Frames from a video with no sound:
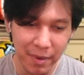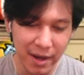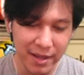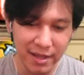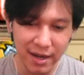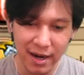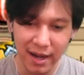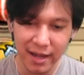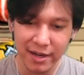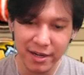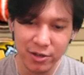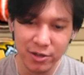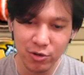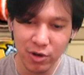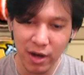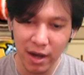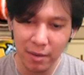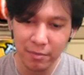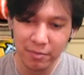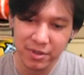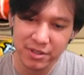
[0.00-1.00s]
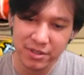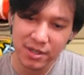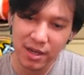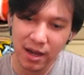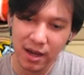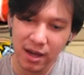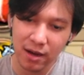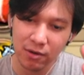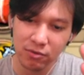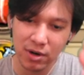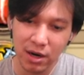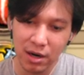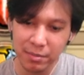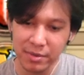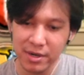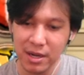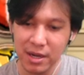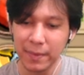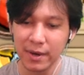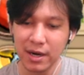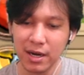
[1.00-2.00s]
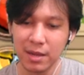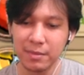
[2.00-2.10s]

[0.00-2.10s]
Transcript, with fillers: banyak lah. Ini juga bisa kurang lebih dapat 5